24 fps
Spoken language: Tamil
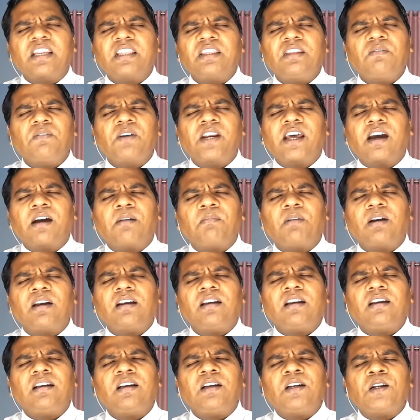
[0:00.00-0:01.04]
கருதிவிடாமல்
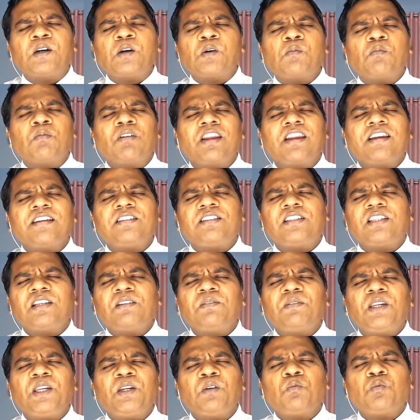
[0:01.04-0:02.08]
உடைய
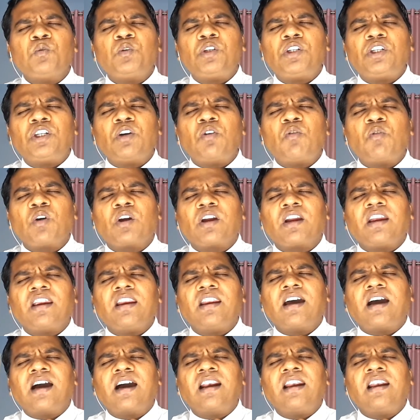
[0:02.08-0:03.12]
சிலுவையை உற்று
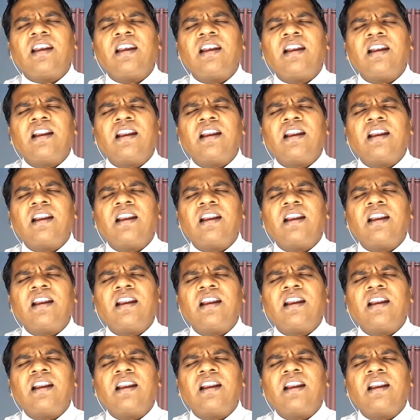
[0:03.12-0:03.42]
நோக்கினால்